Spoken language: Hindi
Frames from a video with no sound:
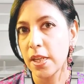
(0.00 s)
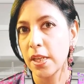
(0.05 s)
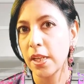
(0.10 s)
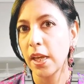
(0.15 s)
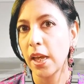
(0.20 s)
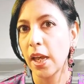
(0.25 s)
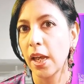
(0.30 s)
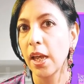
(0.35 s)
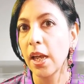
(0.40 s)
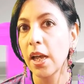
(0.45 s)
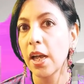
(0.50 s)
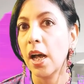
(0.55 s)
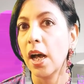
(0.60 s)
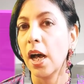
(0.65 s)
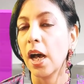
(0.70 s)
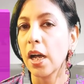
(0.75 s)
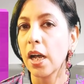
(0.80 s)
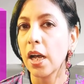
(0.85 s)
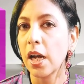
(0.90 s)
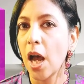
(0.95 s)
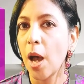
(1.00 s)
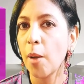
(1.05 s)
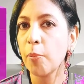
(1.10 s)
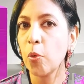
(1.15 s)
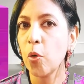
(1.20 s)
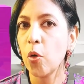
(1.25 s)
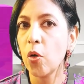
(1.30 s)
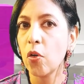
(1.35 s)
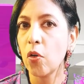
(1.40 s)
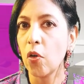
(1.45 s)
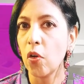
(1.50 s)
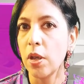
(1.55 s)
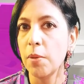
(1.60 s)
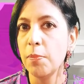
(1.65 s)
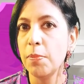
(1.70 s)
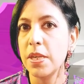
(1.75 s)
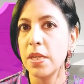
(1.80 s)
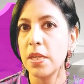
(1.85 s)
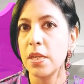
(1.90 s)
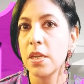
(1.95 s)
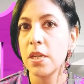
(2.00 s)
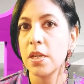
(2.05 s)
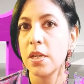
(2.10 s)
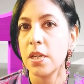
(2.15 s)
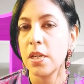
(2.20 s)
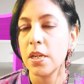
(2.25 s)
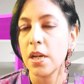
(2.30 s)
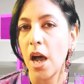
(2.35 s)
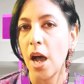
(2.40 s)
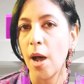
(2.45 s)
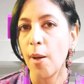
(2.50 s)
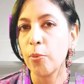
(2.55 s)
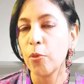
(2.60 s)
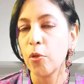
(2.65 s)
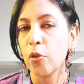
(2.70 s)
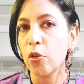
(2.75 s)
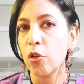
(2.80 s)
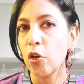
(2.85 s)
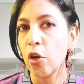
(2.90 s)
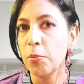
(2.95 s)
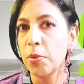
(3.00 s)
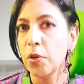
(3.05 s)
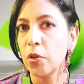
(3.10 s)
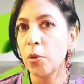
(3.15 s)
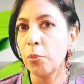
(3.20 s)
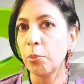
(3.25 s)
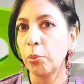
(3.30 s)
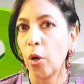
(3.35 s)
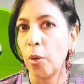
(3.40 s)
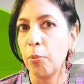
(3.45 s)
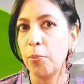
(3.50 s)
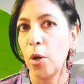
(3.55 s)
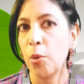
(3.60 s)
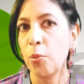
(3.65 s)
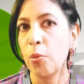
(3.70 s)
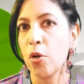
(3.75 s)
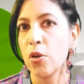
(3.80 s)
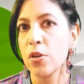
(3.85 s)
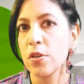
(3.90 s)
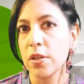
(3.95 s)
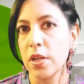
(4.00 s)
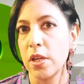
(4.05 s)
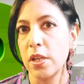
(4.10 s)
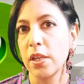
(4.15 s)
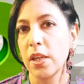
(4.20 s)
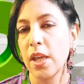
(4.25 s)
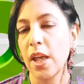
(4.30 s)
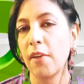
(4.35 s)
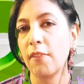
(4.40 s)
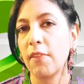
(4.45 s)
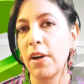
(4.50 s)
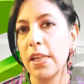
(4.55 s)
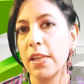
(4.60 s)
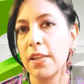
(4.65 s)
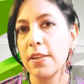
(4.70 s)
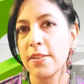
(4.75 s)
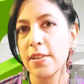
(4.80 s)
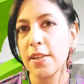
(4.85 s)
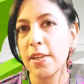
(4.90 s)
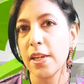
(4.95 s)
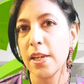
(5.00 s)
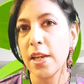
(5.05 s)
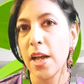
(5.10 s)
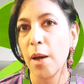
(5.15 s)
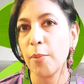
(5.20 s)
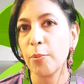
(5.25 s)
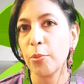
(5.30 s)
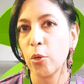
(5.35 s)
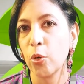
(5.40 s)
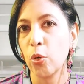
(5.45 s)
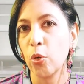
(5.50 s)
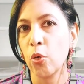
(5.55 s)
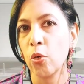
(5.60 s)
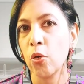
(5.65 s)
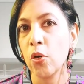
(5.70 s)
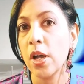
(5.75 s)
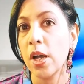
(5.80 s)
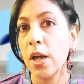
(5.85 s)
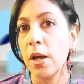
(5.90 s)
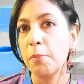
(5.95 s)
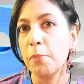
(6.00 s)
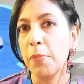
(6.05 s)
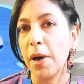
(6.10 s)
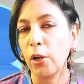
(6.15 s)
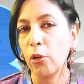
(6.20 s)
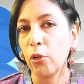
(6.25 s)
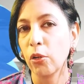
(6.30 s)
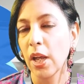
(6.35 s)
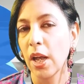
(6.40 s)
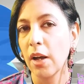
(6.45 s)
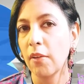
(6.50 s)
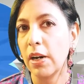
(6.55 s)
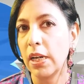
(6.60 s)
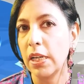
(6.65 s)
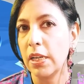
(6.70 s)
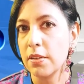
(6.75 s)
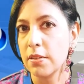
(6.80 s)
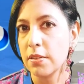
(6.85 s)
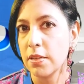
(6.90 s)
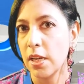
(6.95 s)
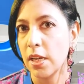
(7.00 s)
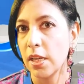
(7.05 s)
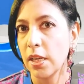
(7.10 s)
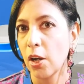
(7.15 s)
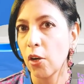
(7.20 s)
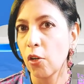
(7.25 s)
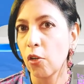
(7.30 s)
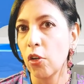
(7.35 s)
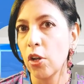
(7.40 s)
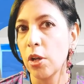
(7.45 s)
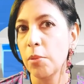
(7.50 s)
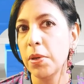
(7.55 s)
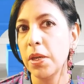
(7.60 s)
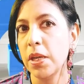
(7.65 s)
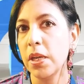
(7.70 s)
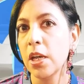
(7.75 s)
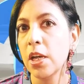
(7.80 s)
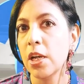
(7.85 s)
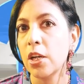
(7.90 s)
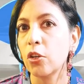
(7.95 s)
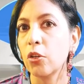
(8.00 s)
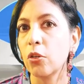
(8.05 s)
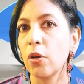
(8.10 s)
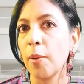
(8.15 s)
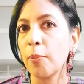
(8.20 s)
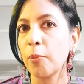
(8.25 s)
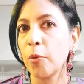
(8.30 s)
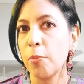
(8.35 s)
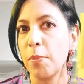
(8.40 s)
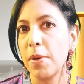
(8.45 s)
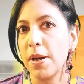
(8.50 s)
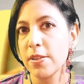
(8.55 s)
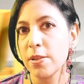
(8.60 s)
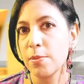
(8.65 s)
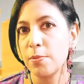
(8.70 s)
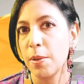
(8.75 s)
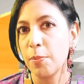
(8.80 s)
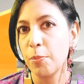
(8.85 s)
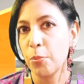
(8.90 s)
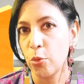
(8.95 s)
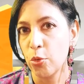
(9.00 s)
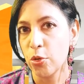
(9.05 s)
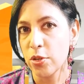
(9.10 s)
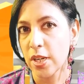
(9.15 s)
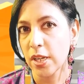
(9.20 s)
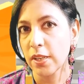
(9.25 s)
देने हैं अगर आपको कोई भी आपको कोई भी कोई प्रॉब्लम हो स्किन के हवाले से आपको बालों के हवाले से या कोई भी तो आप कमेंट्स में पूछ